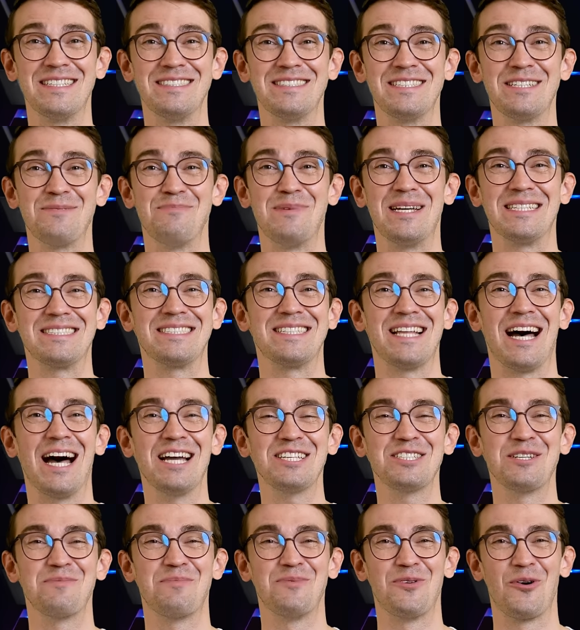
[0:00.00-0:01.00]
die sich mehr
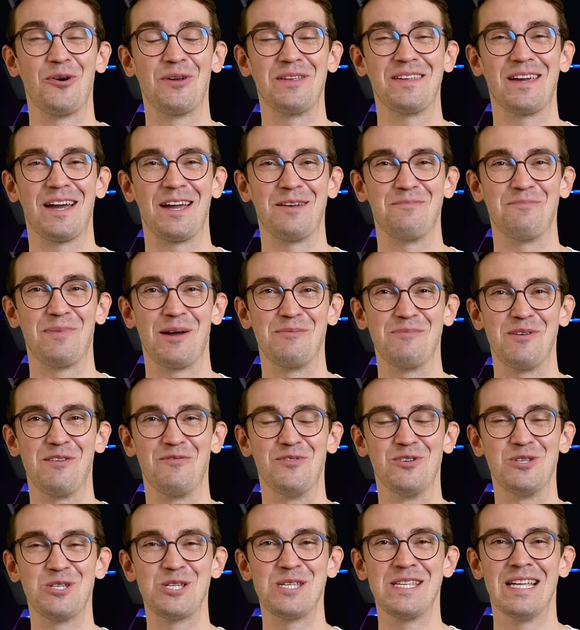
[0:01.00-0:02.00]
Starship-Neuigkeiten bei mir
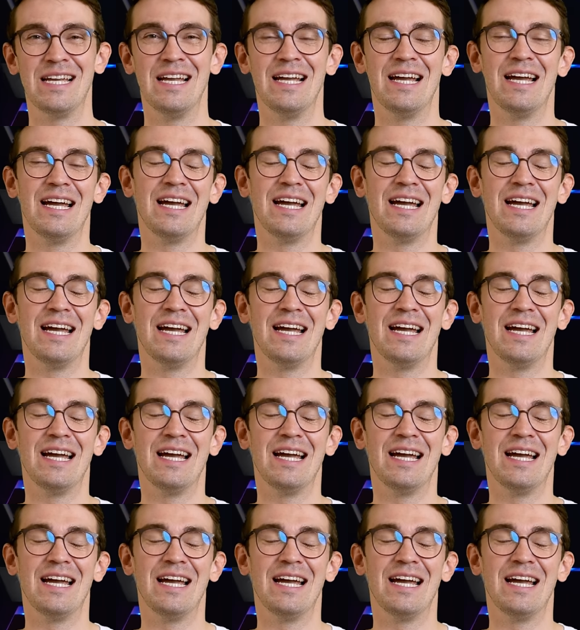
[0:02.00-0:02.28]
wünschen.